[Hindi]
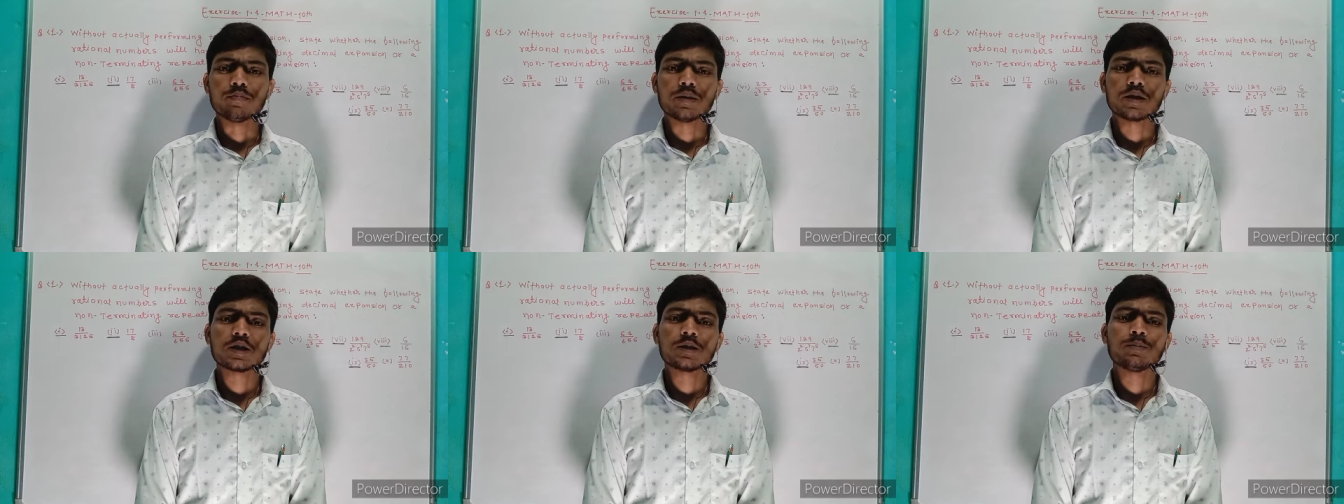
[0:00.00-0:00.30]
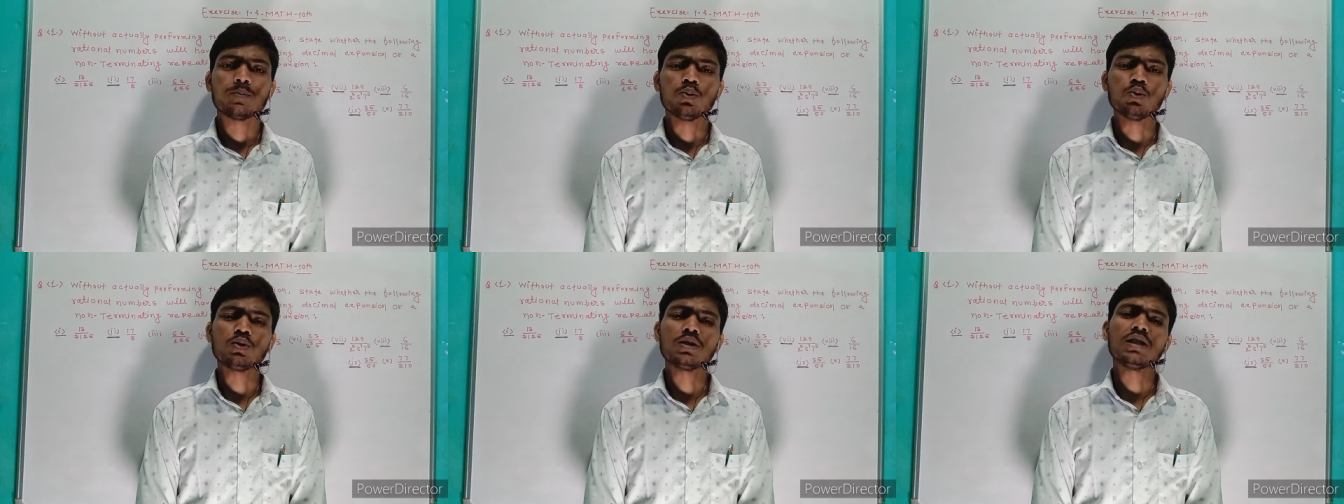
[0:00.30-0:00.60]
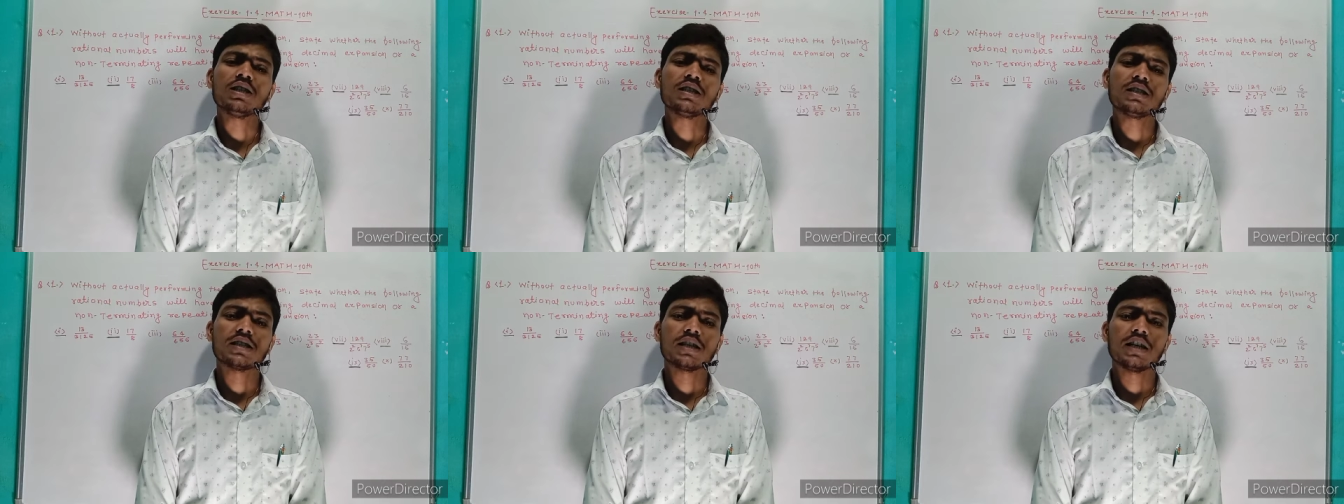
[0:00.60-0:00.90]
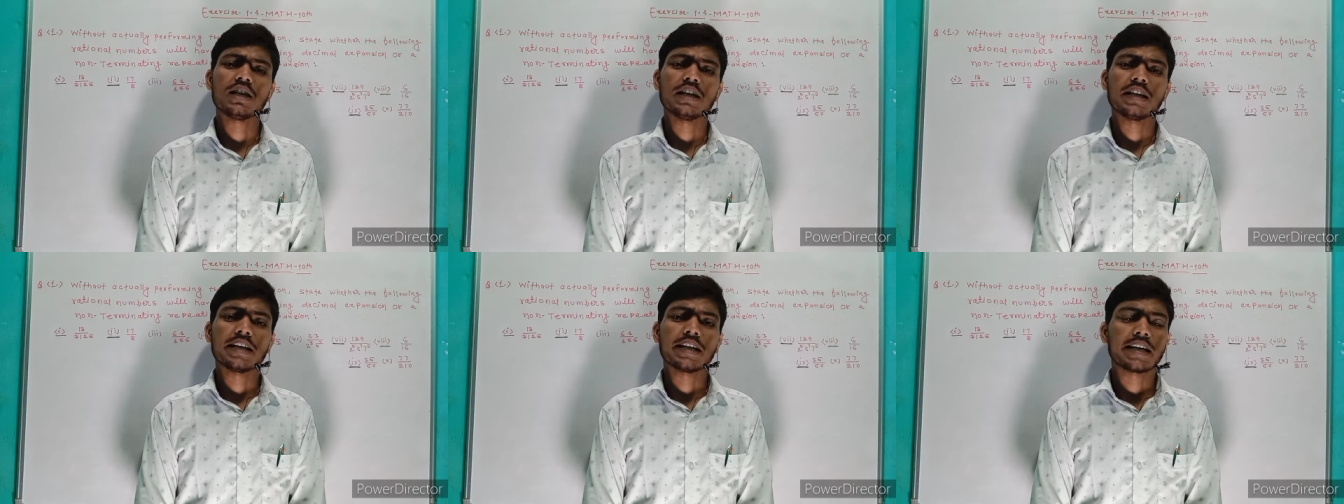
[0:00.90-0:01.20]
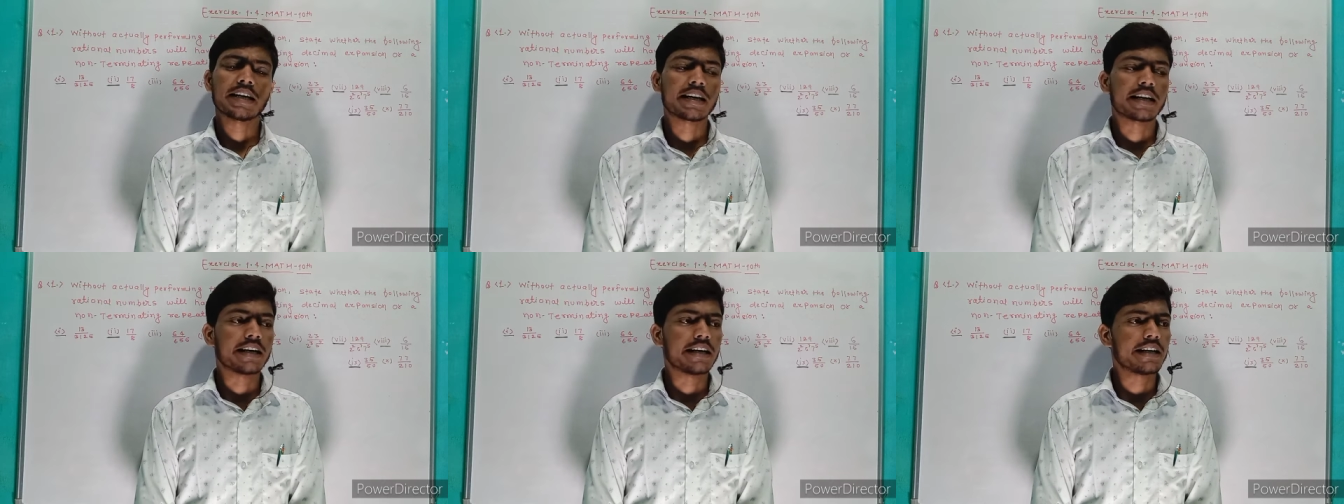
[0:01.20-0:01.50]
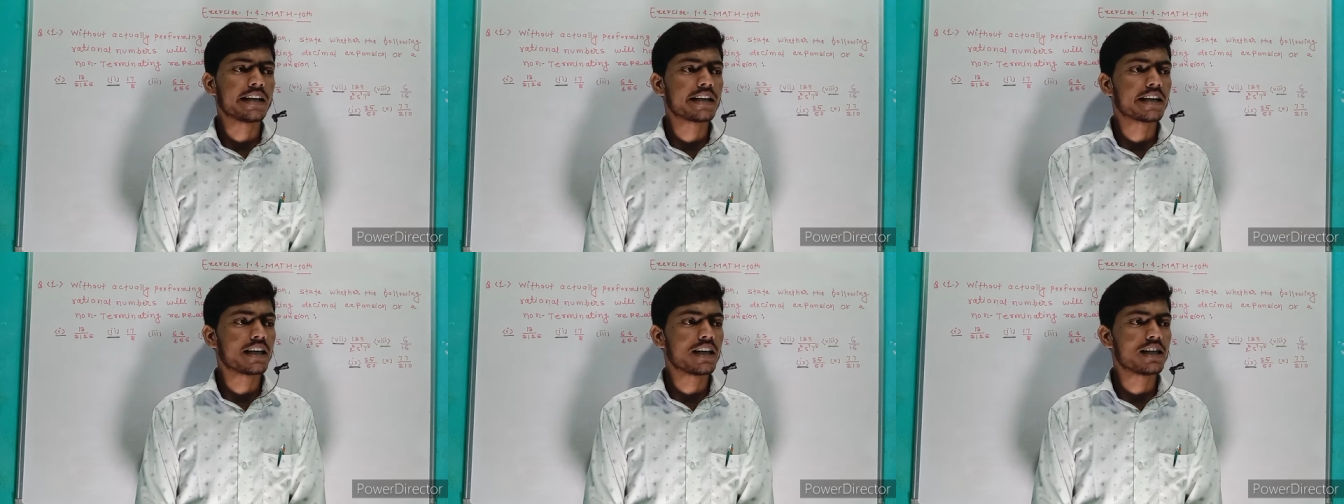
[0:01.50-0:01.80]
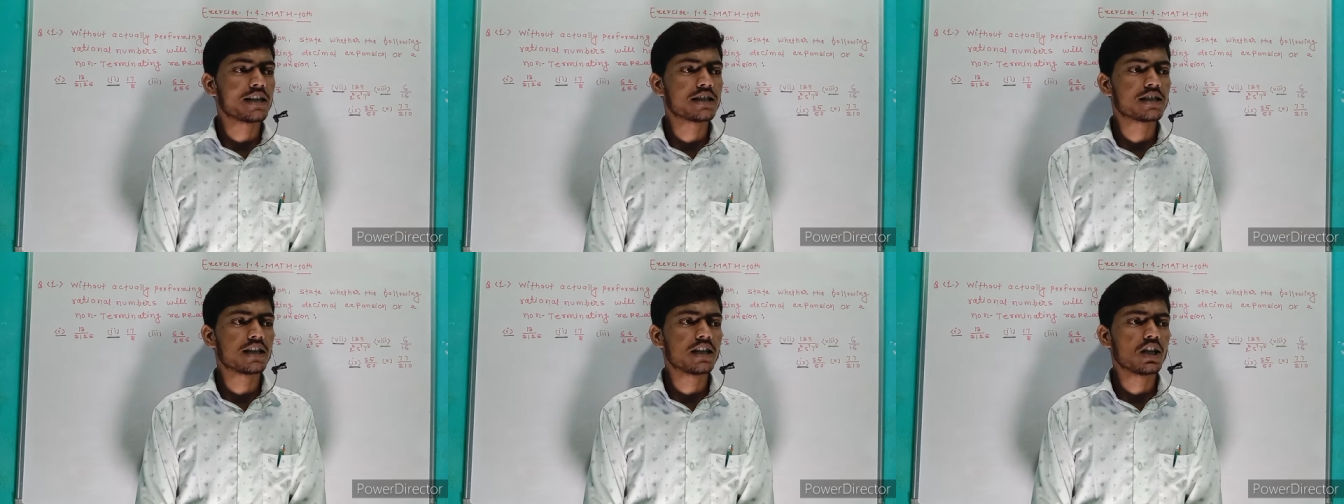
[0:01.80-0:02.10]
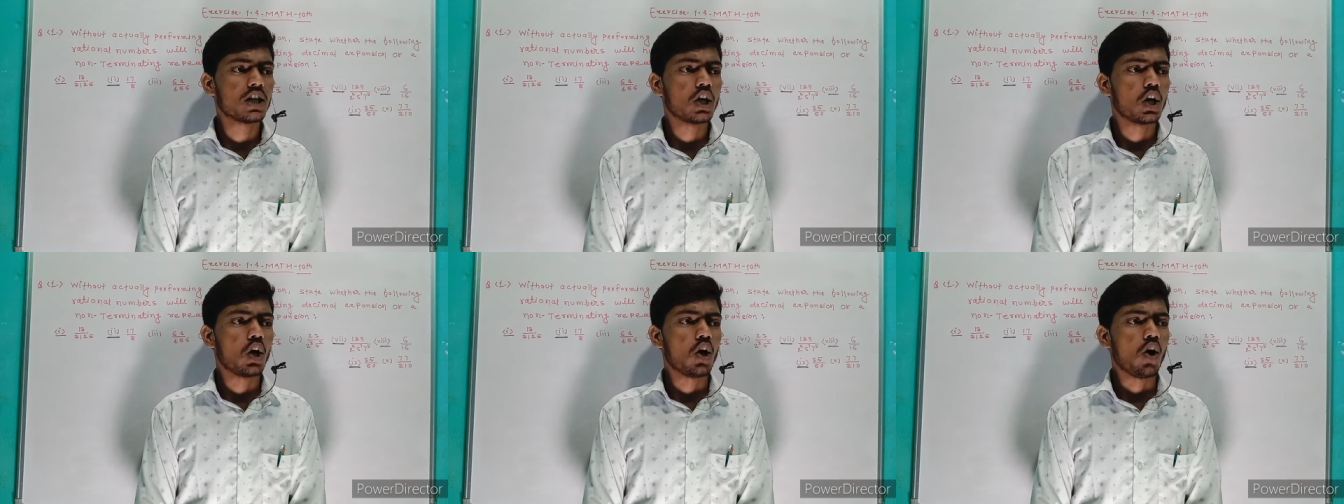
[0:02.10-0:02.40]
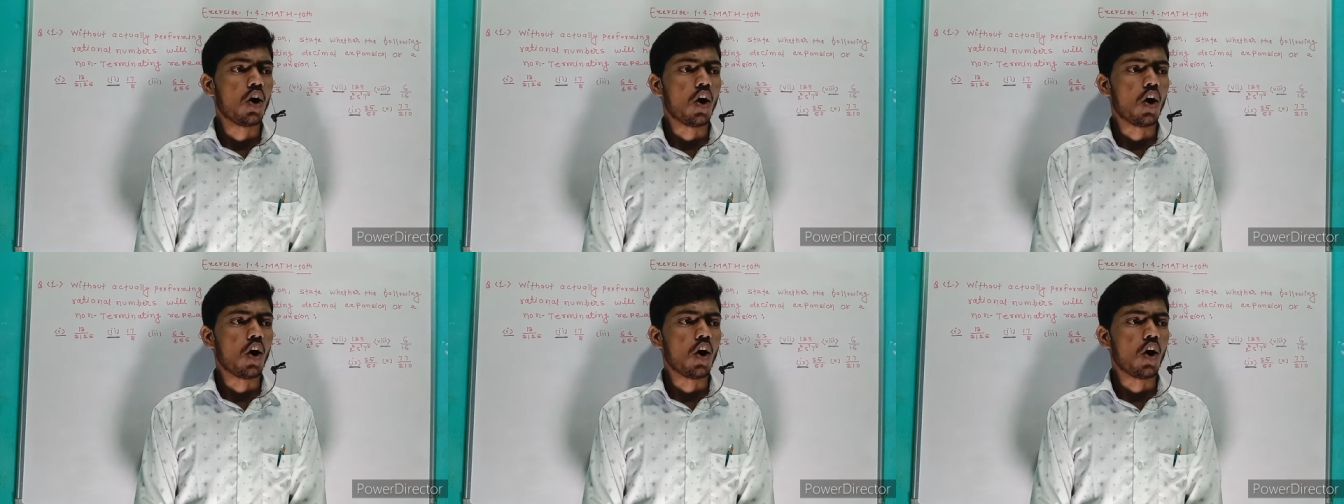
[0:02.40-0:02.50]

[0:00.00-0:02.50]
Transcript: मजबूती से खड़े कर लीजिए